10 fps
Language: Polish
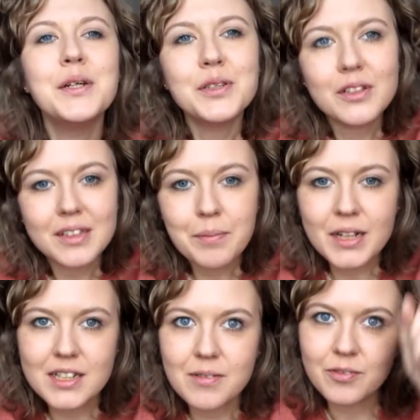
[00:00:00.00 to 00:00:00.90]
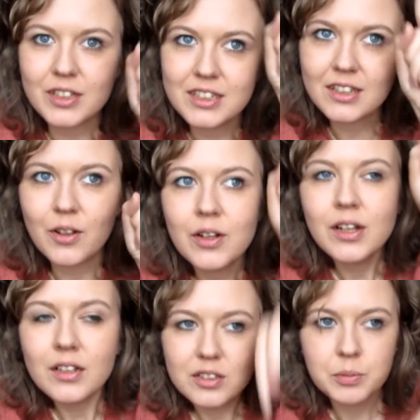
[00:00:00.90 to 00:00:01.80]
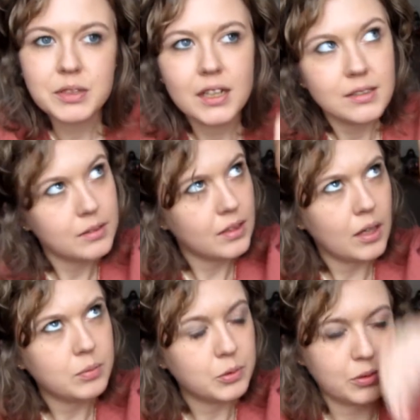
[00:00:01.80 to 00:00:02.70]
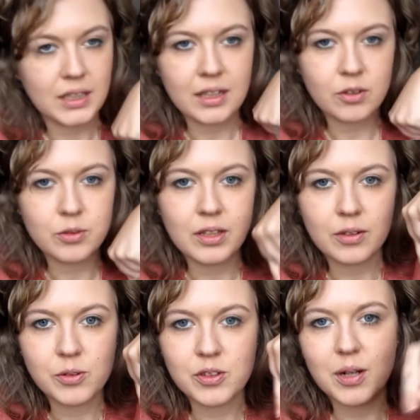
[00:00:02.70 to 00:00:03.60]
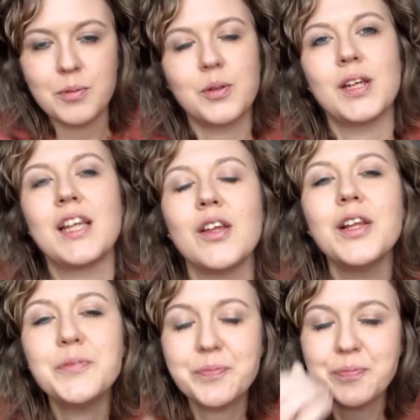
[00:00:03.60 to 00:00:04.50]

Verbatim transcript: to zapraszam właśnie do subskrypcji albo tutaj na górze, albo tutaj na dole